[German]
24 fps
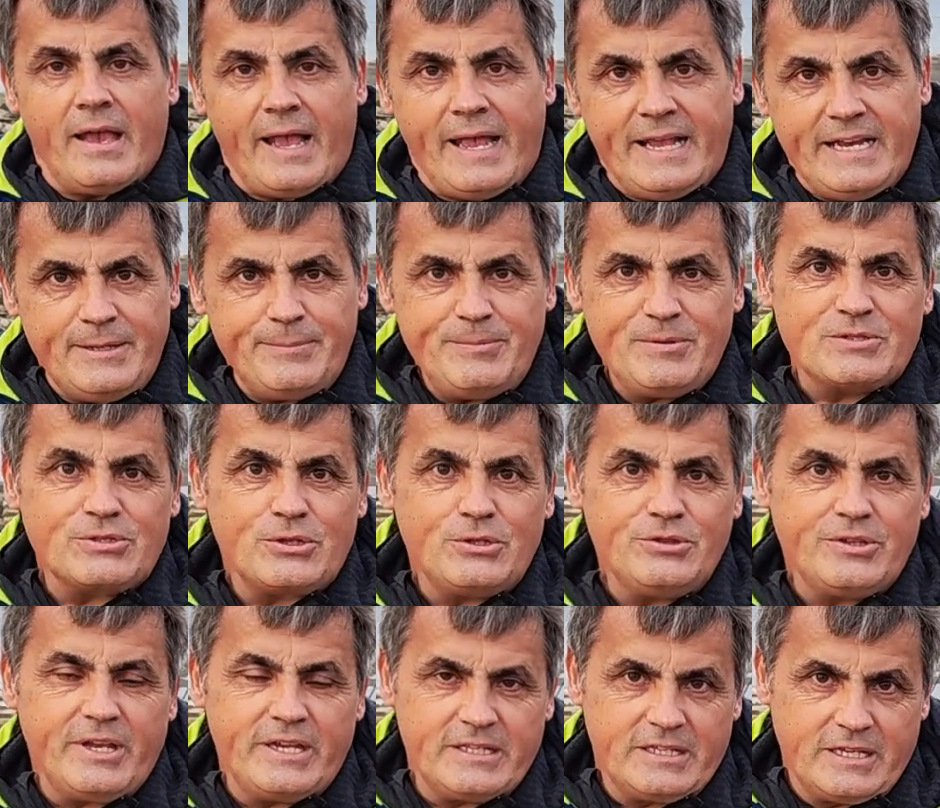Eine
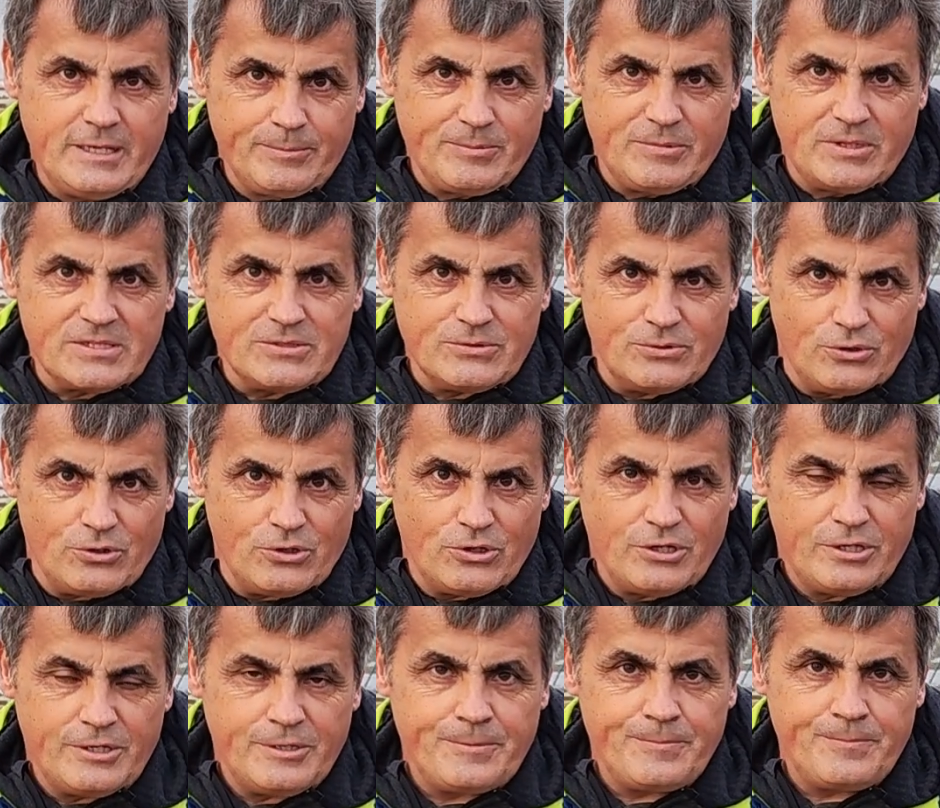Besonderheit gibt es
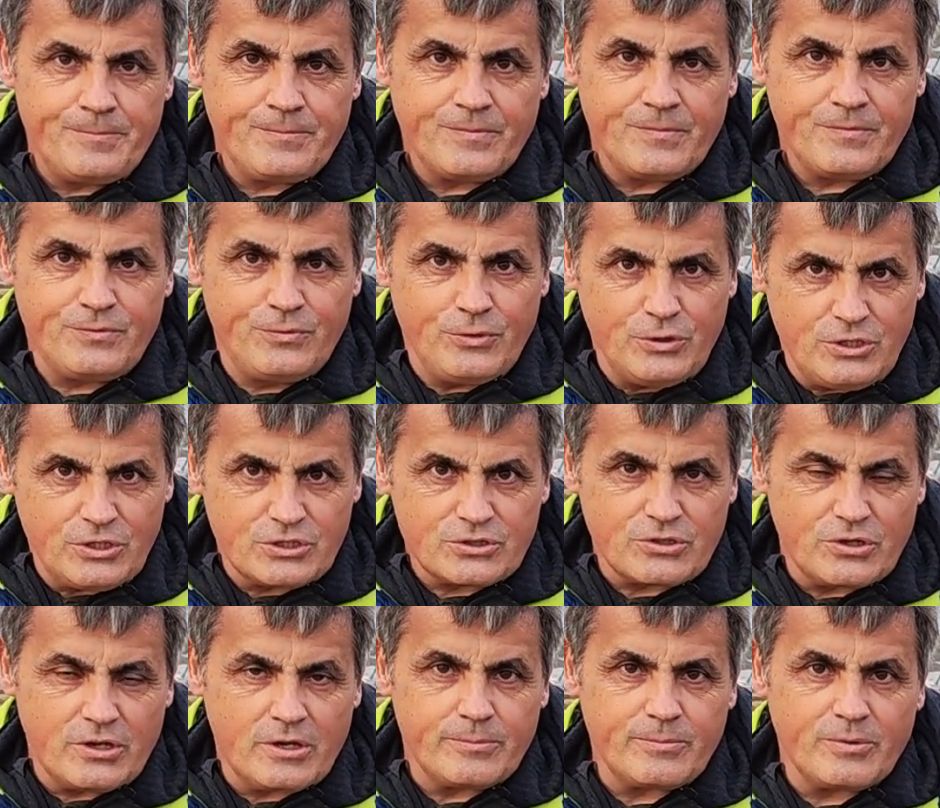noch für die
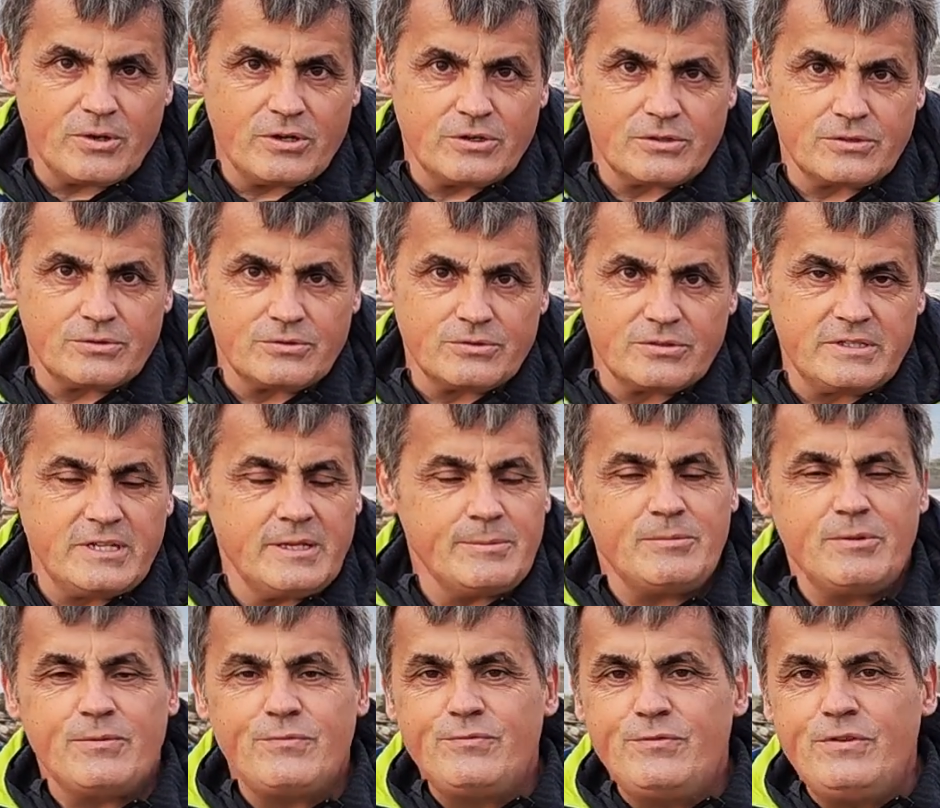Steuerberatung,
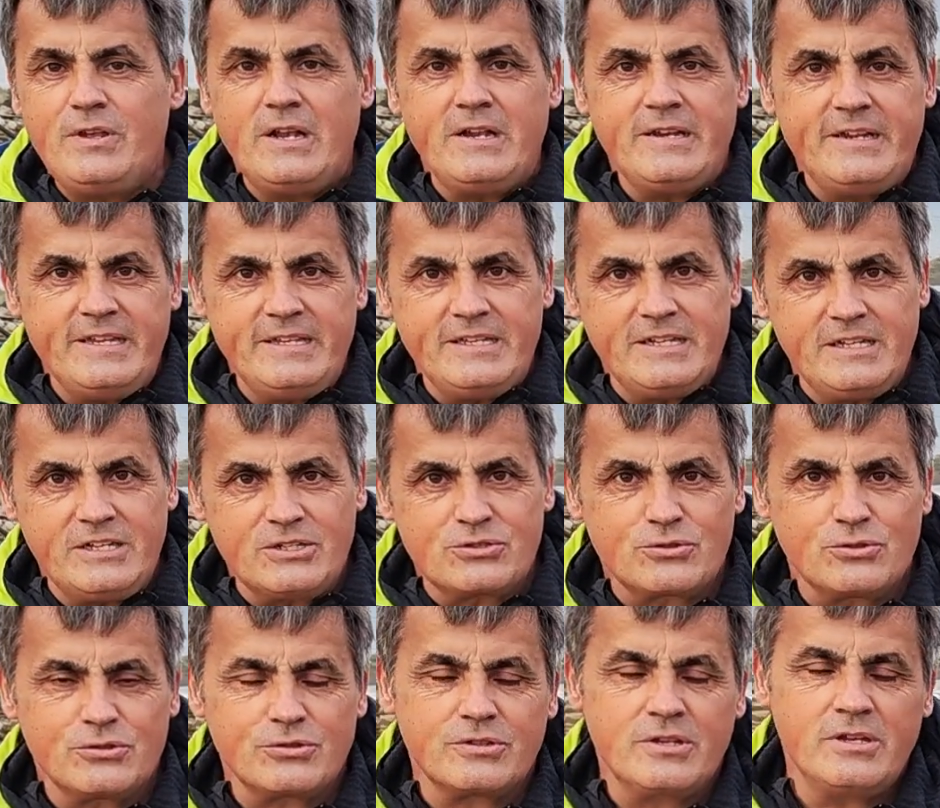neben den vielen Dingen, die
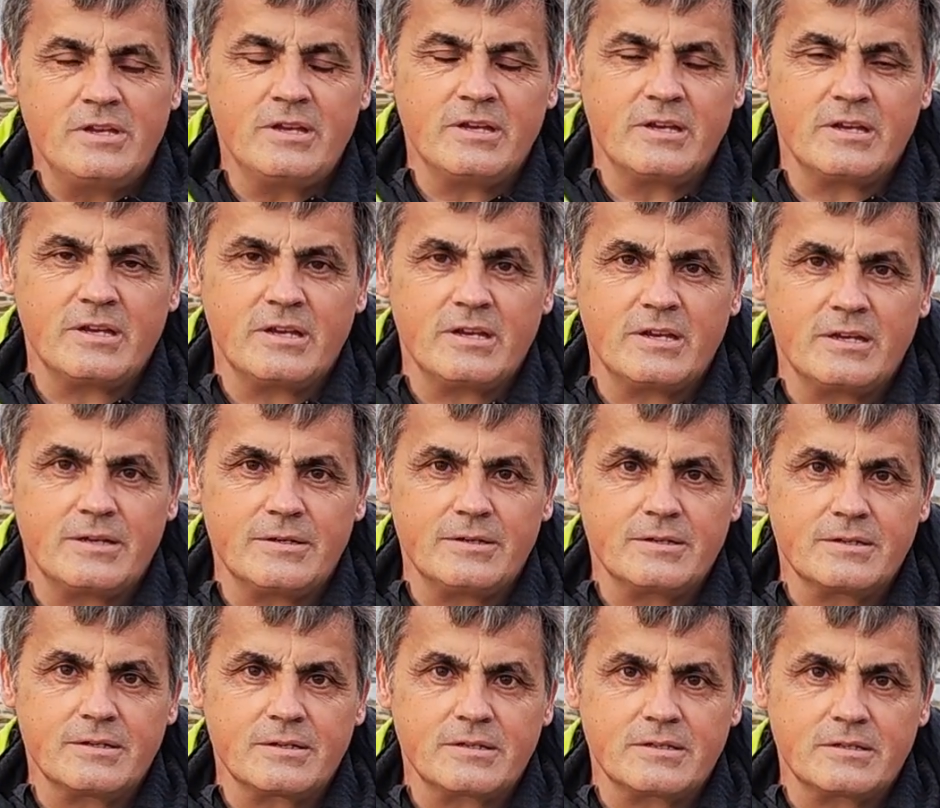ich schon
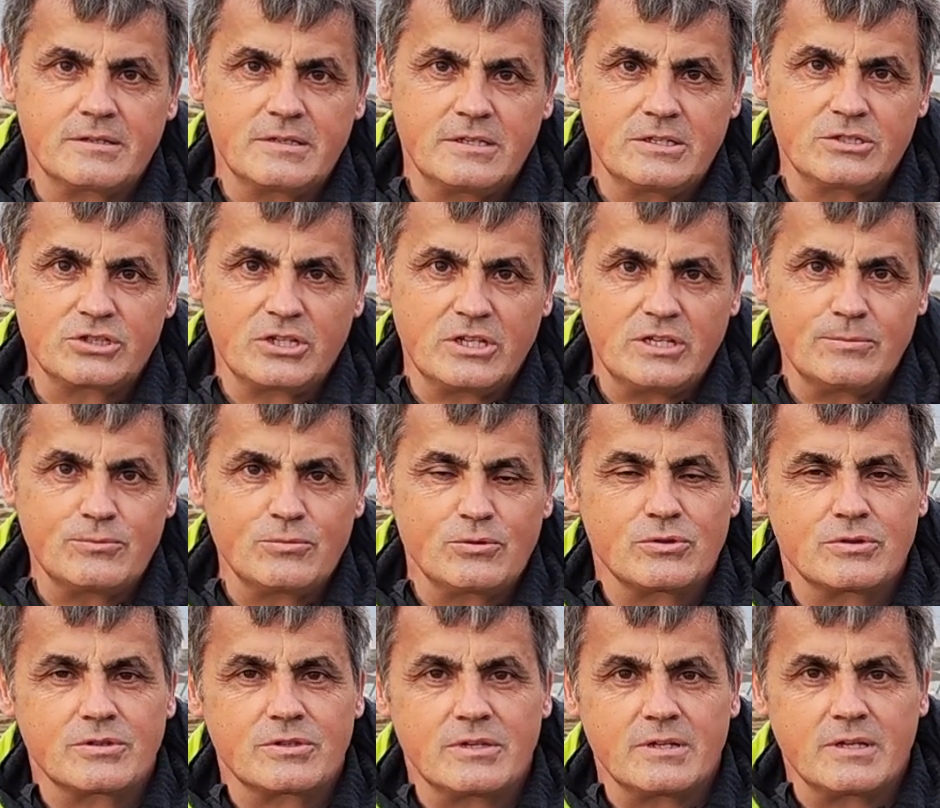äh,
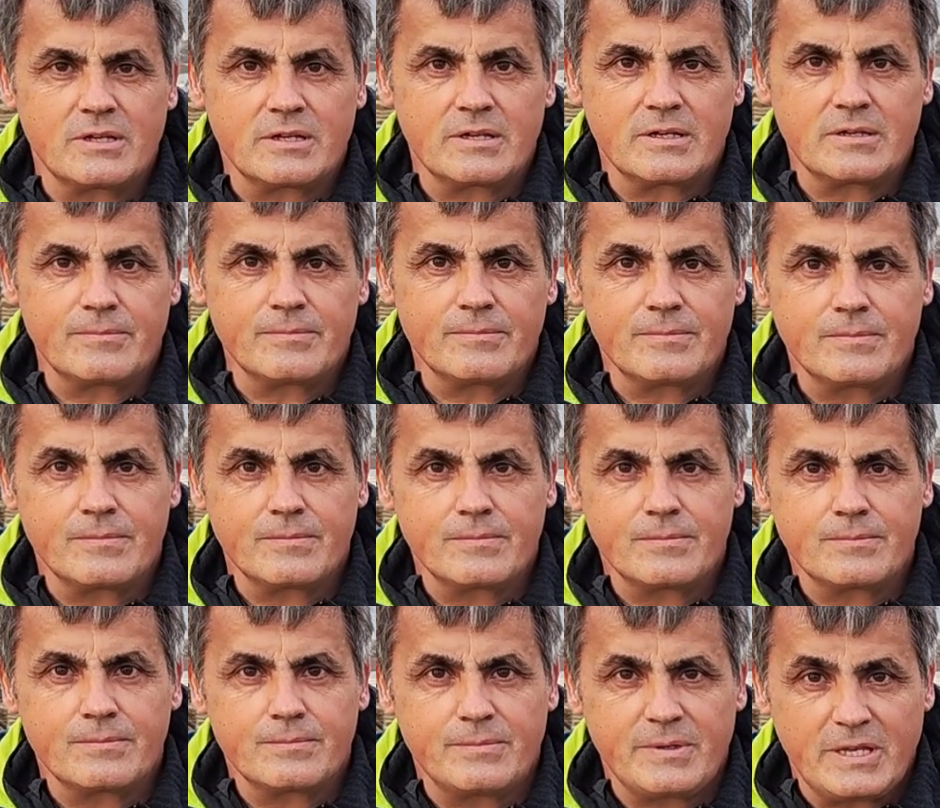geschrieben und äh,
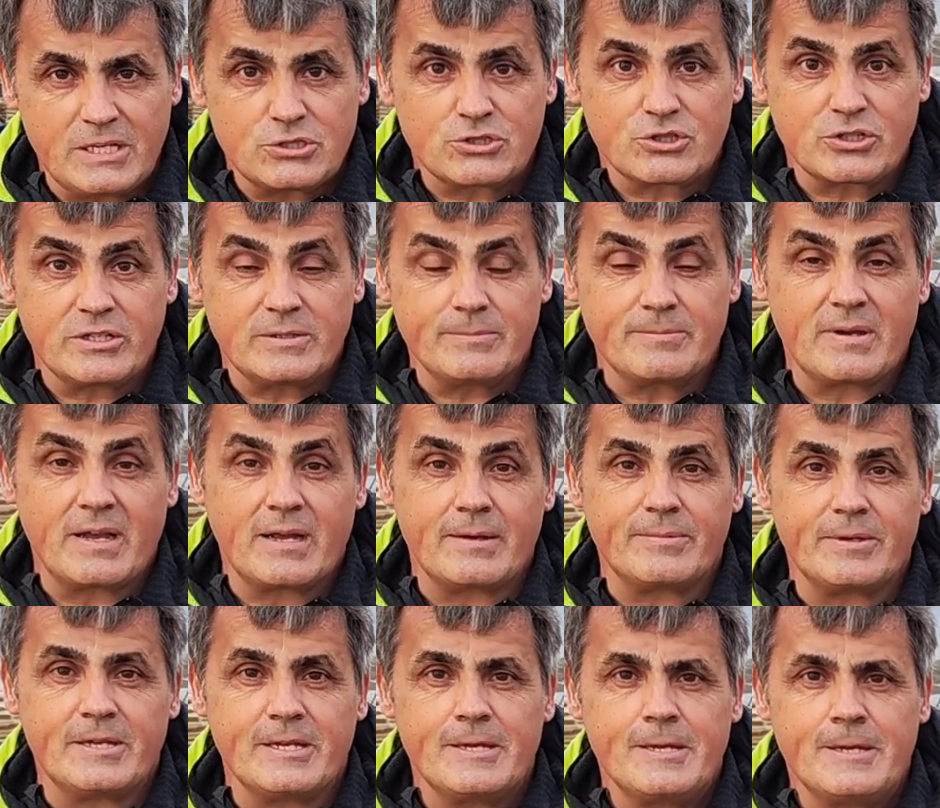beschrieben
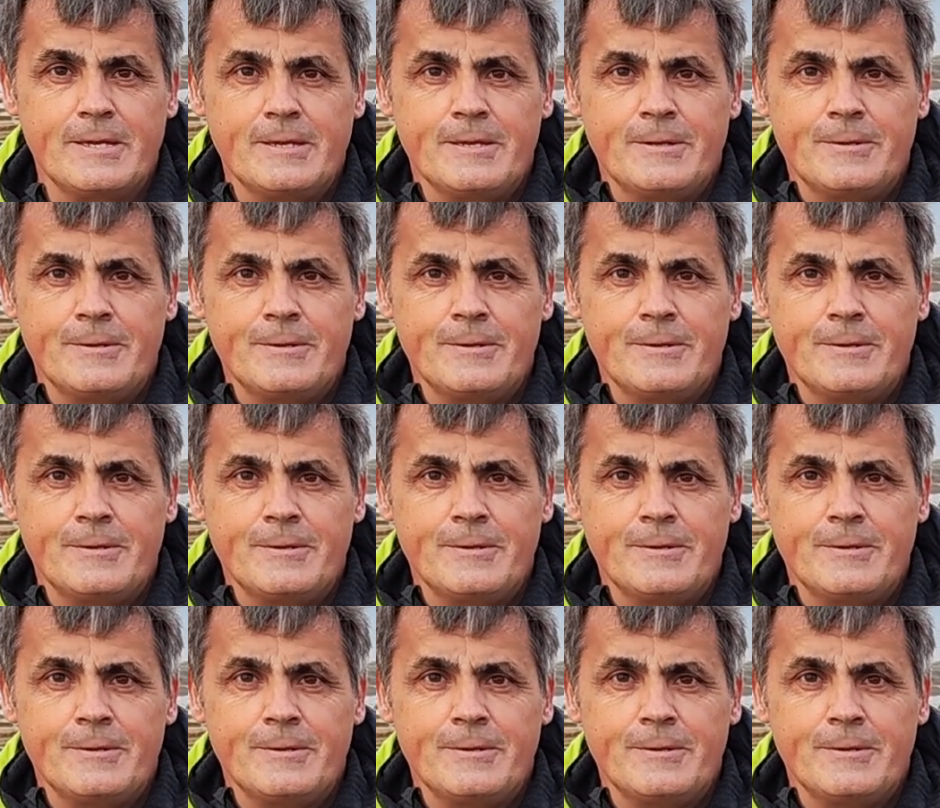habe.